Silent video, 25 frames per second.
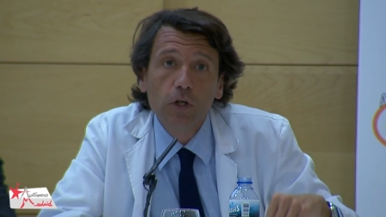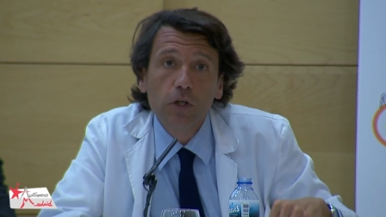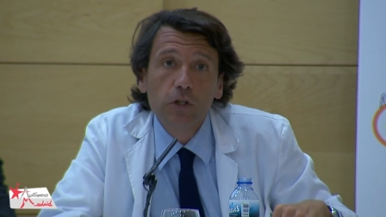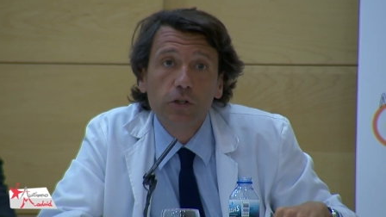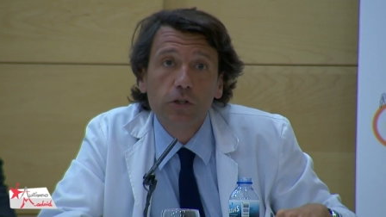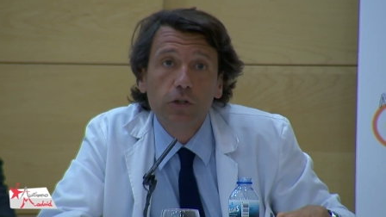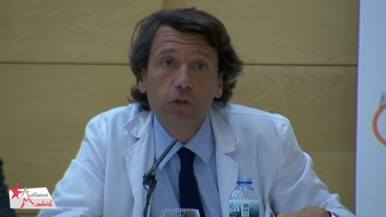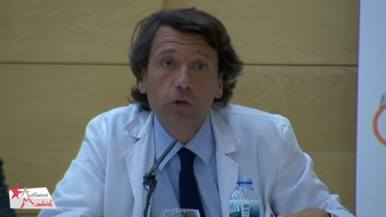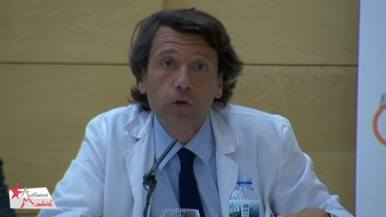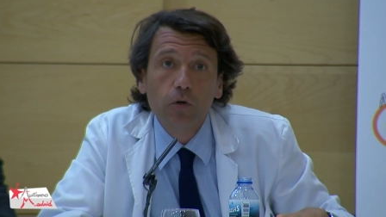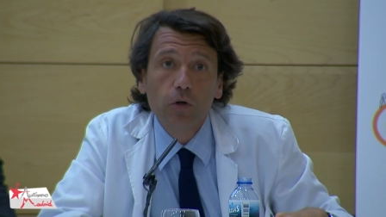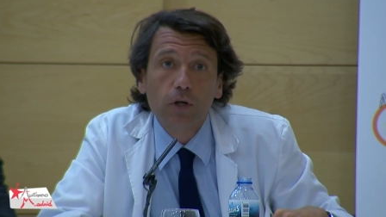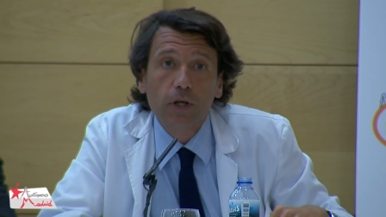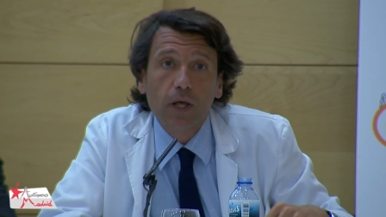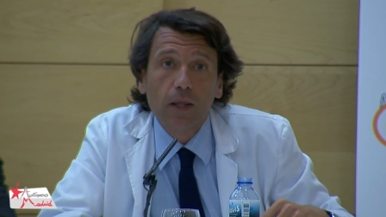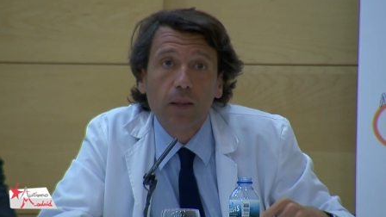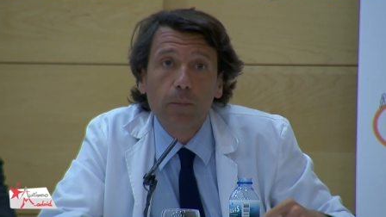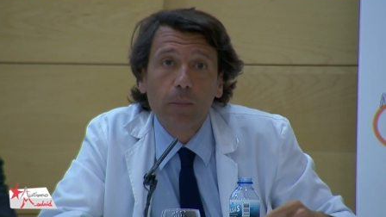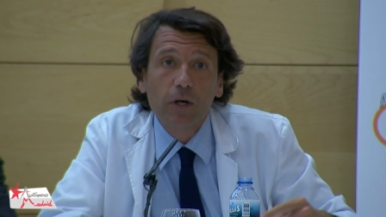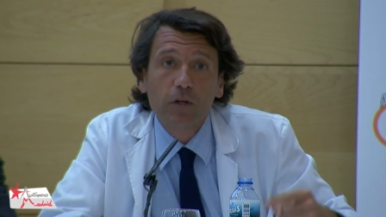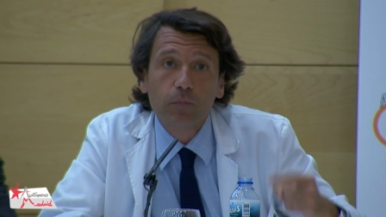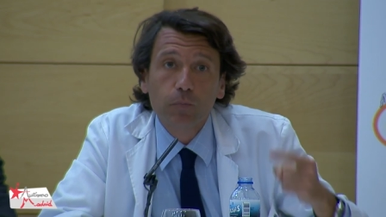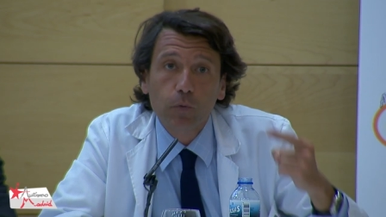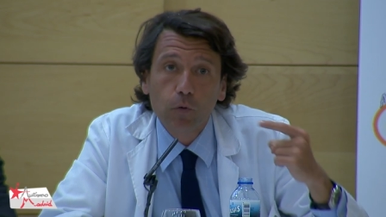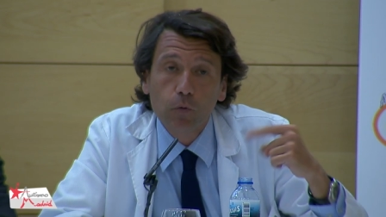sino que
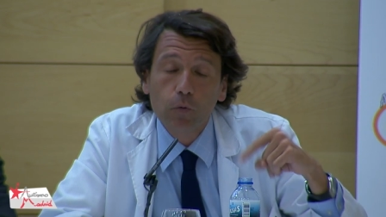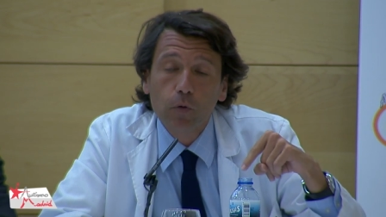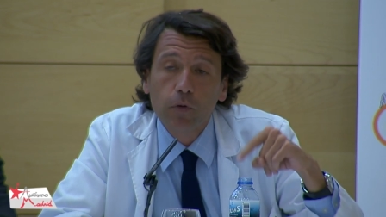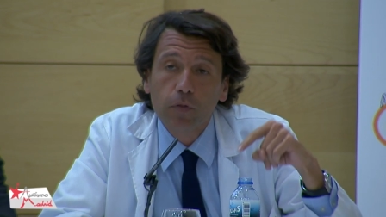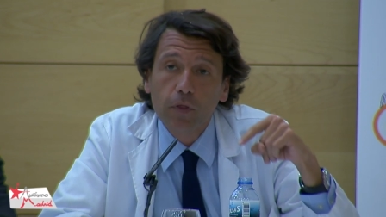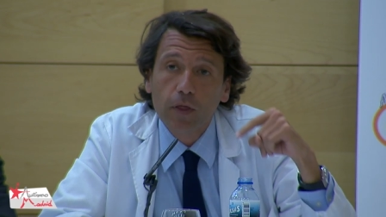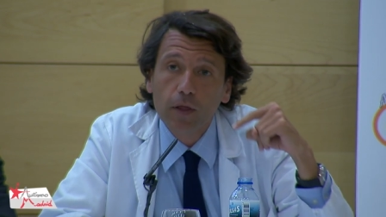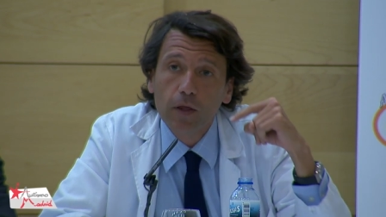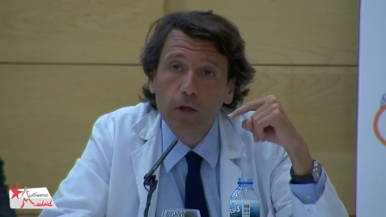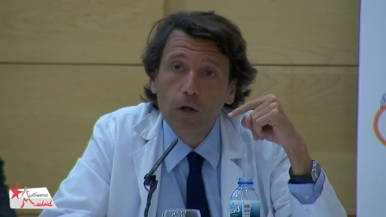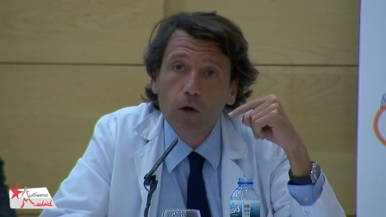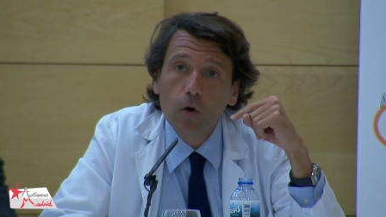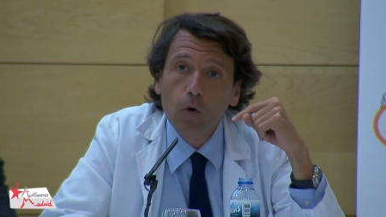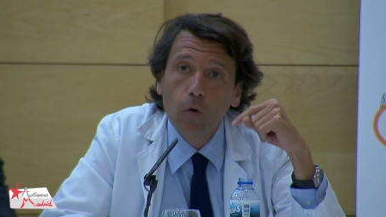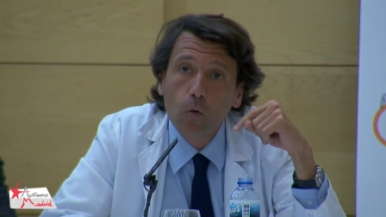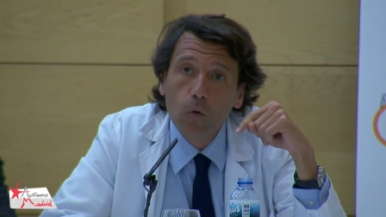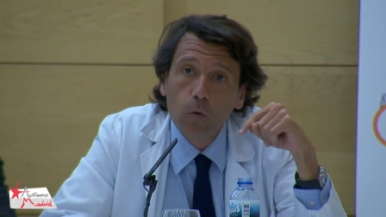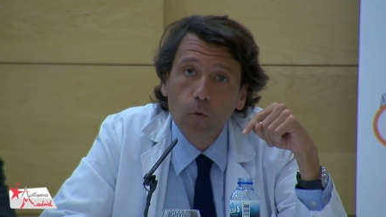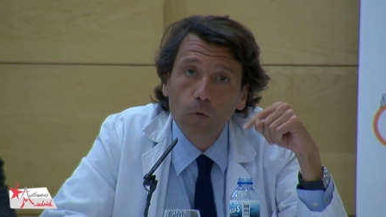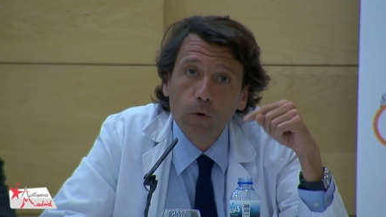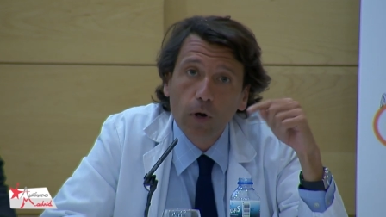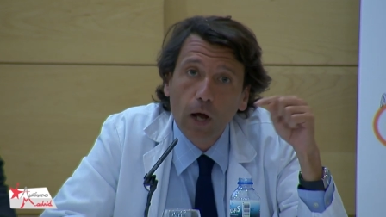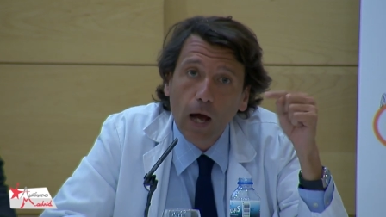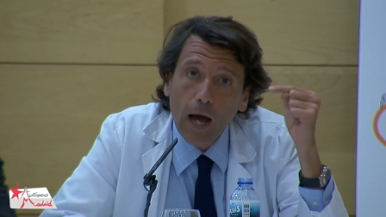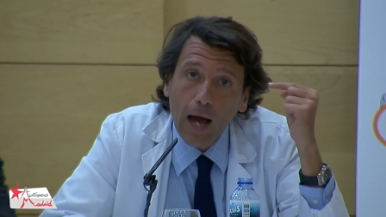además produce
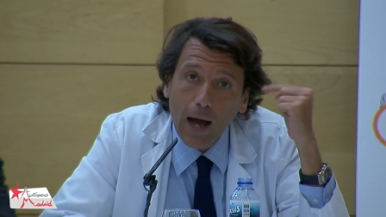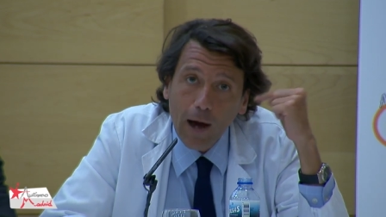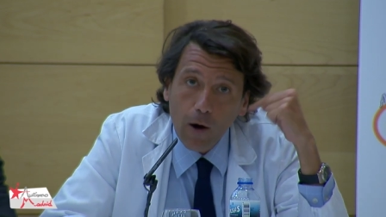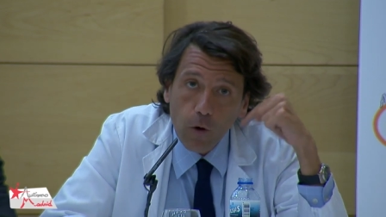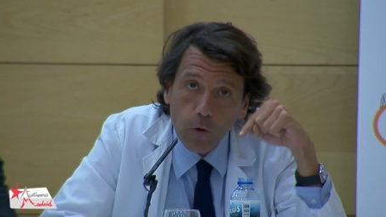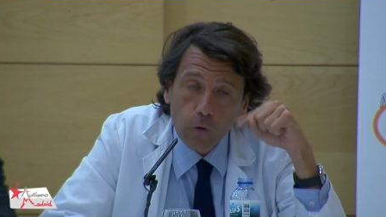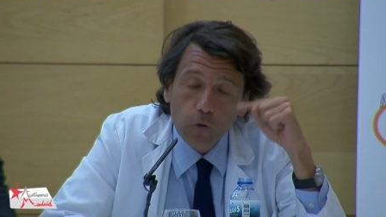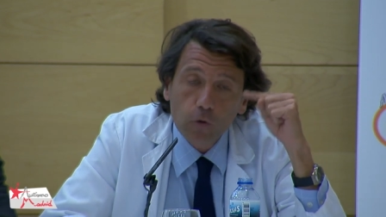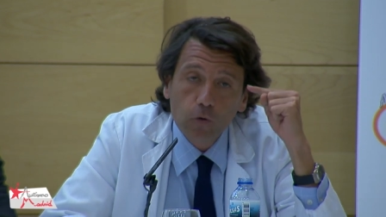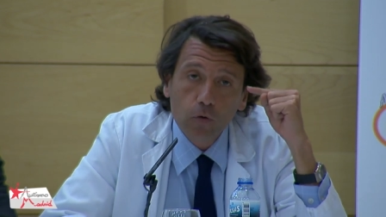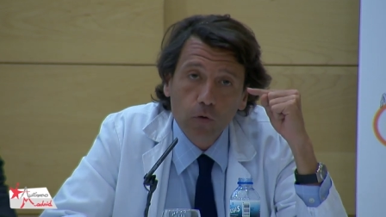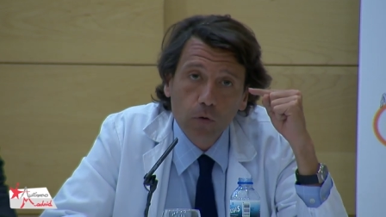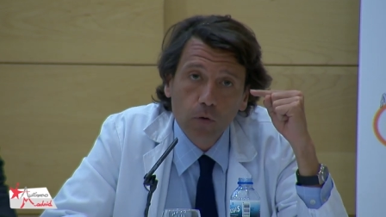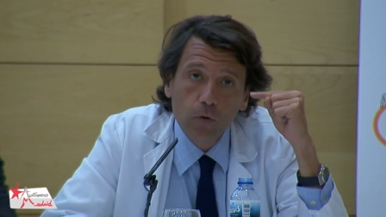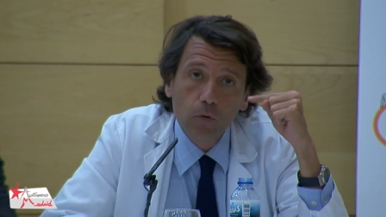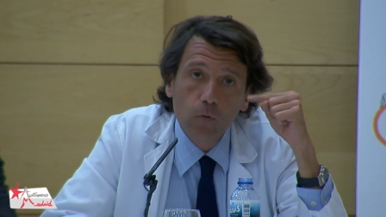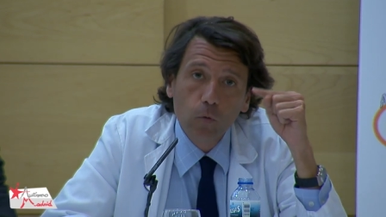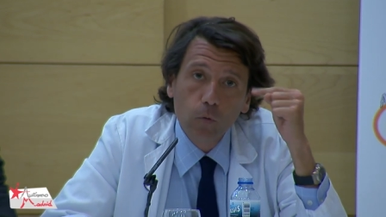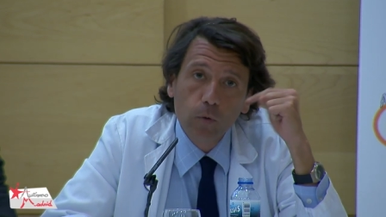un ahorro,